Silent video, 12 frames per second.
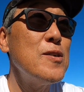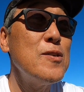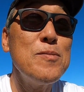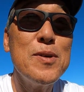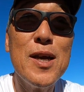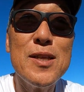
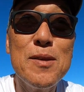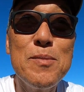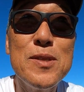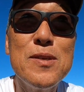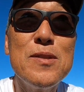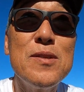海入って
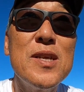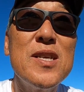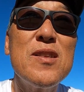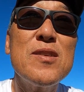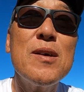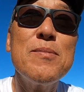水に濡れ
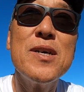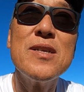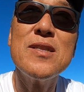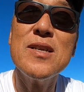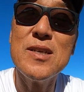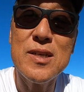て寒
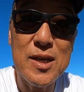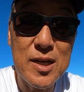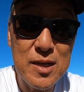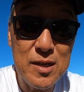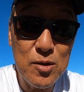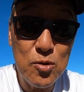かったんじゃない
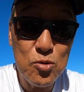かな。